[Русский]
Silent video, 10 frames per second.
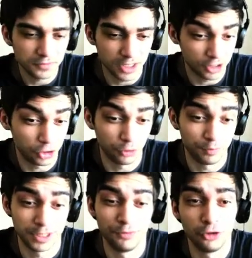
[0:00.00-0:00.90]
Так что
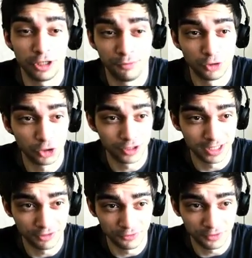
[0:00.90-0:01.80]
посмотрим, что с
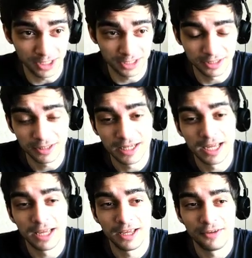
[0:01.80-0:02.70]
этого выйдет.
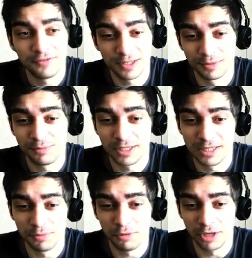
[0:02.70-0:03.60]
Всем
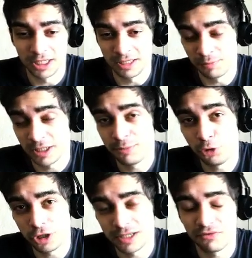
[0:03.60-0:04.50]
спасибо, ребят, за
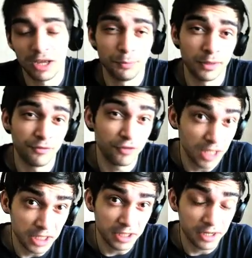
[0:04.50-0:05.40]
просмотр. С вами был
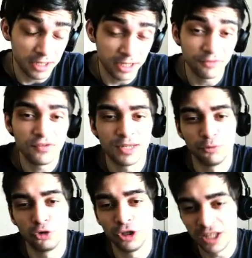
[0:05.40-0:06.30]
Flutter Green.
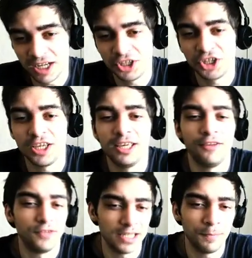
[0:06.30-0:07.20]
Всем удачки
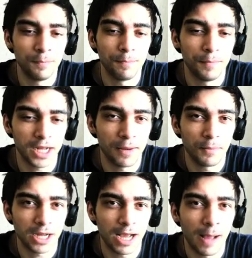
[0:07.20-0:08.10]
и всем
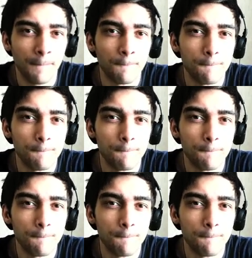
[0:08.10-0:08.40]
пока-пока.